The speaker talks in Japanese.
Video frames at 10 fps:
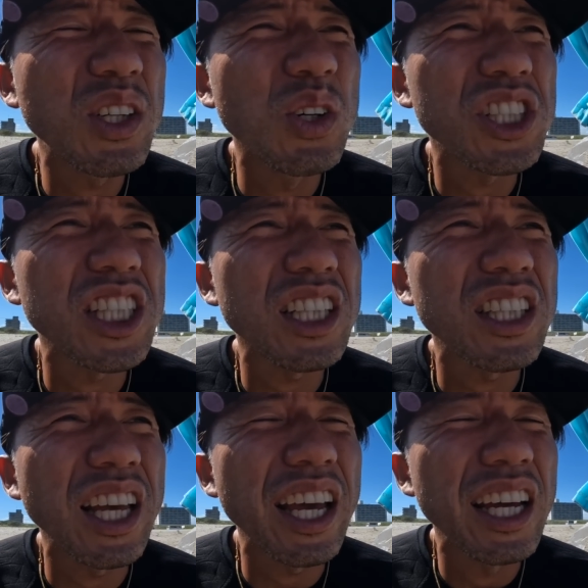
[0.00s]
行しちゃっ
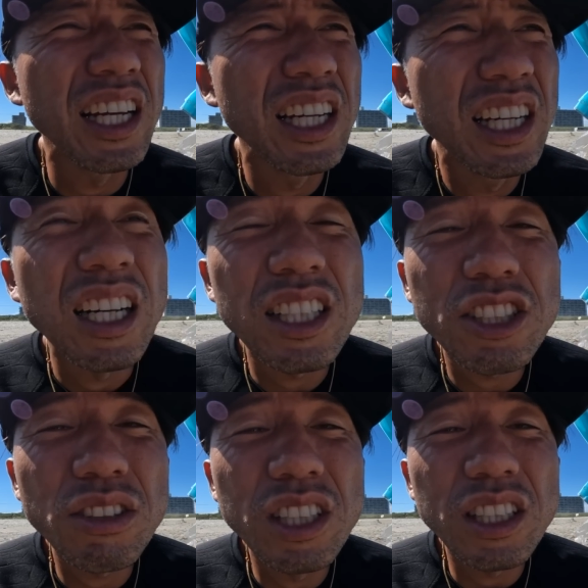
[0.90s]
て
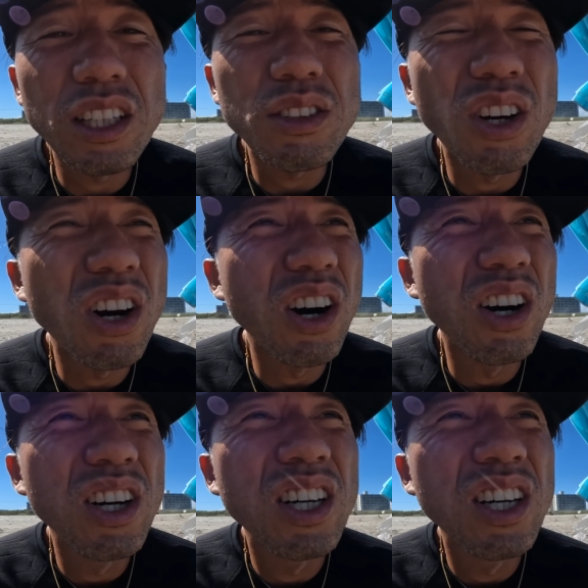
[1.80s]
話を聞いてると